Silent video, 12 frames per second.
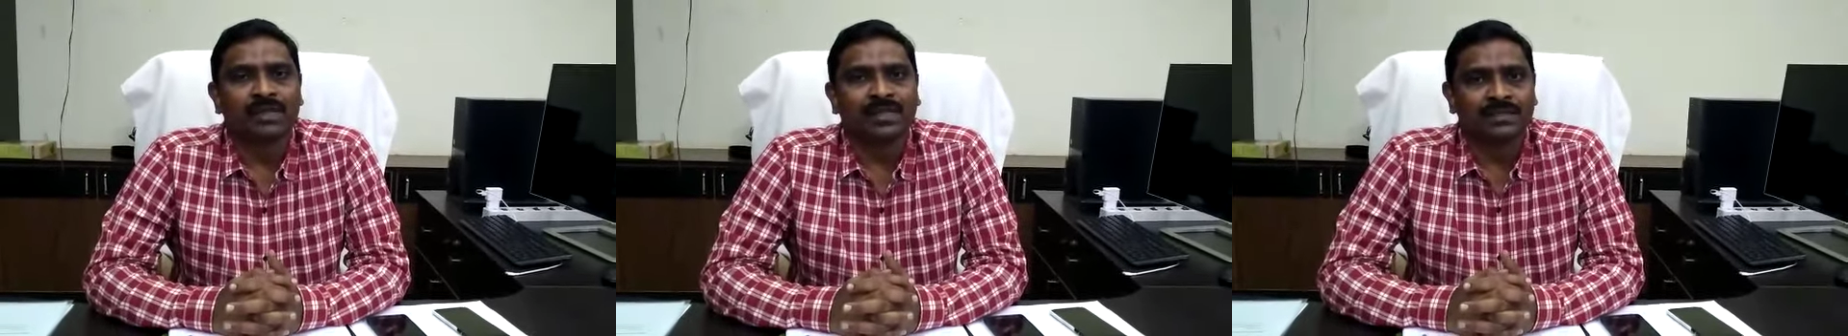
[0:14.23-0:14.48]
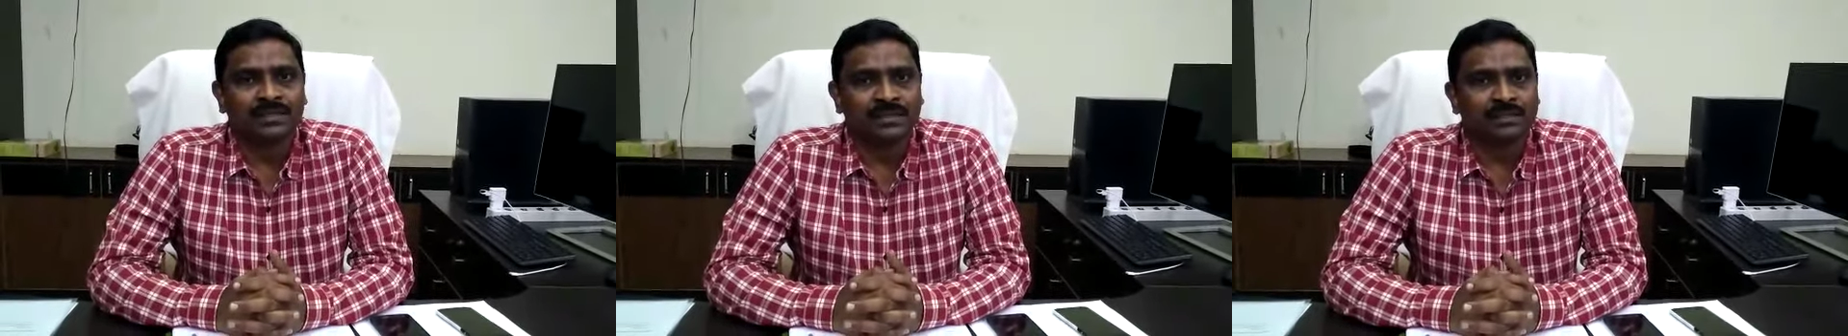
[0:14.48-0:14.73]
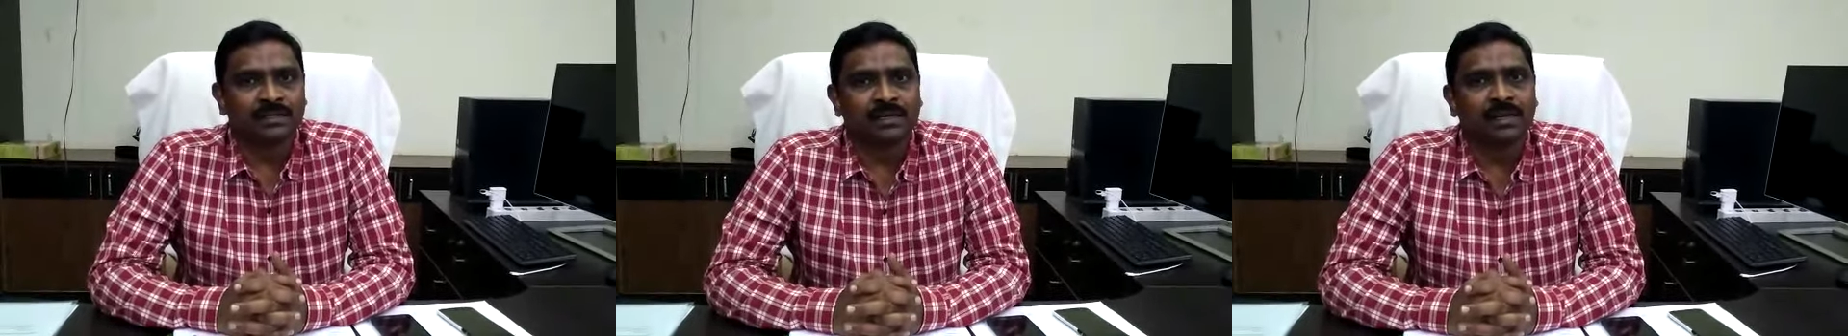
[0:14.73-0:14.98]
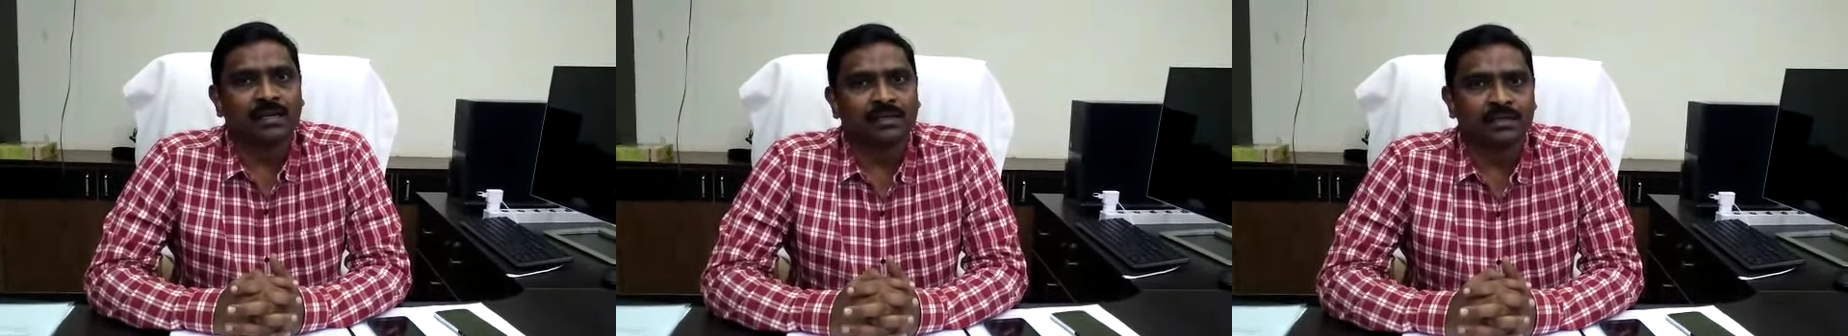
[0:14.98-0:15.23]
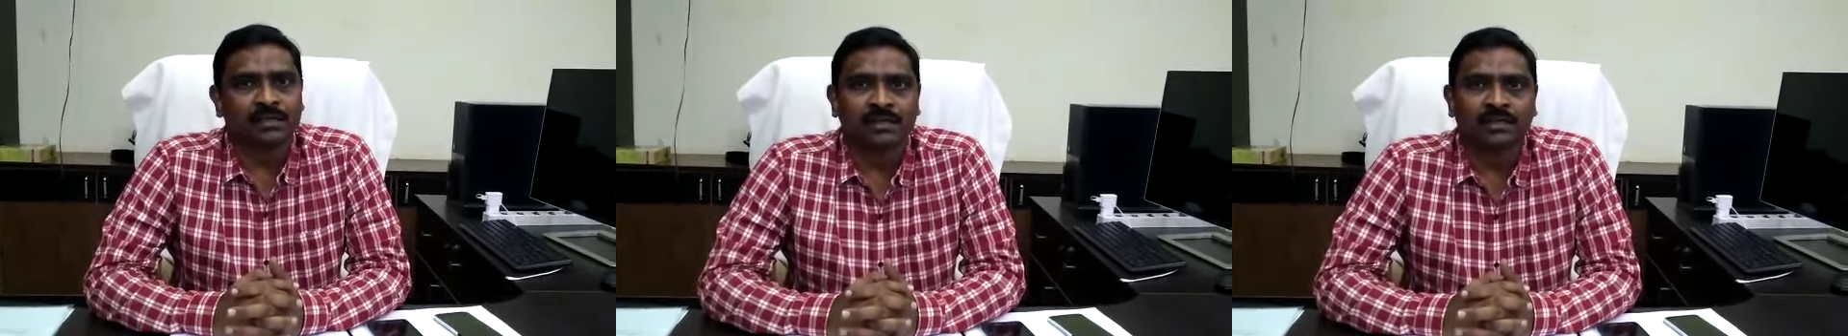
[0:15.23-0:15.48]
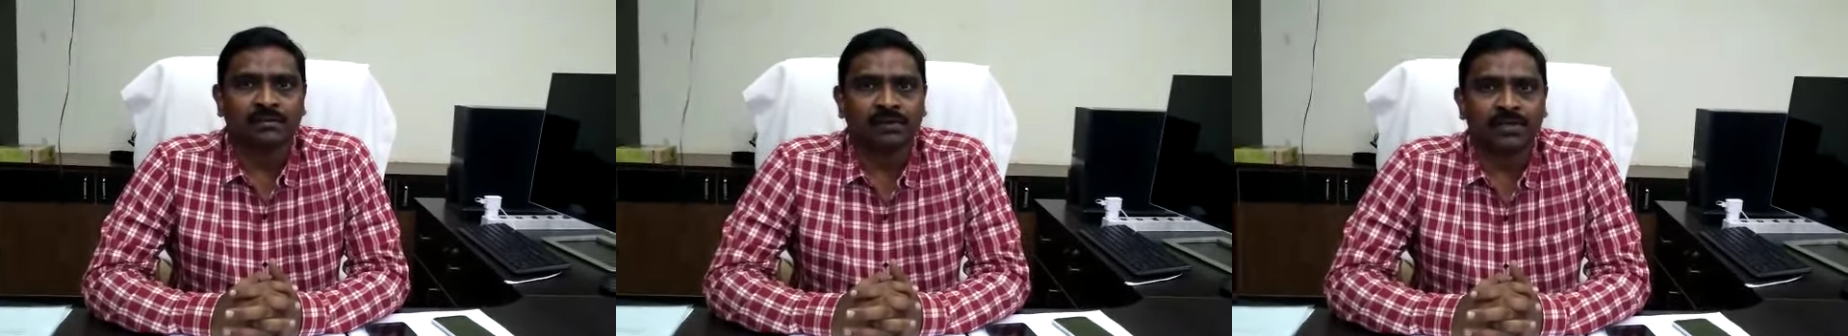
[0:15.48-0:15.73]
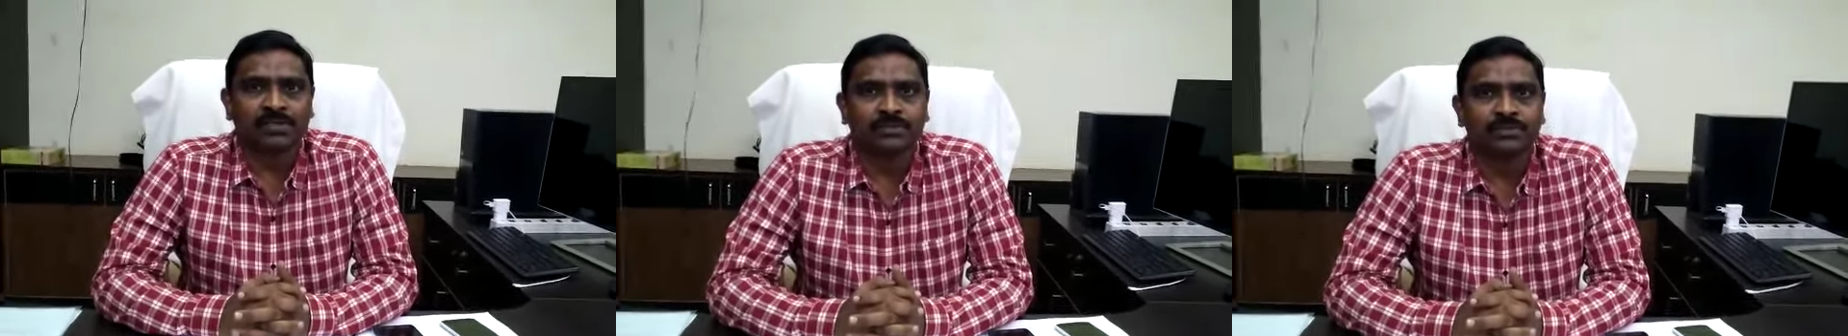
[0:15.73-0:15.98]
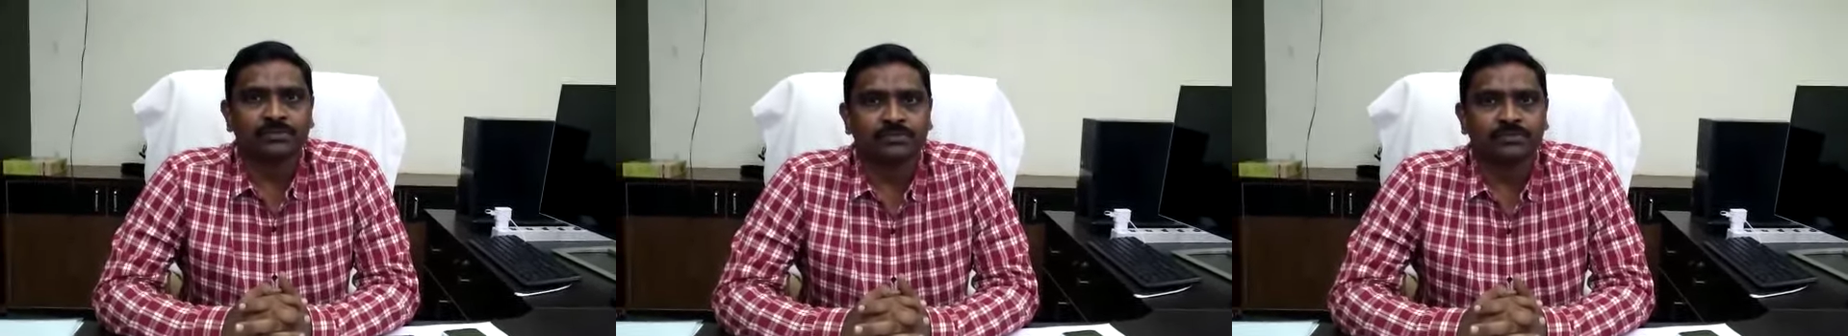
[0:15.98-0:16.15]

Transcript: హెల్త్ సెంటర్ డాక్టర్ దగ్గరికి వెళ్ళొచ్చు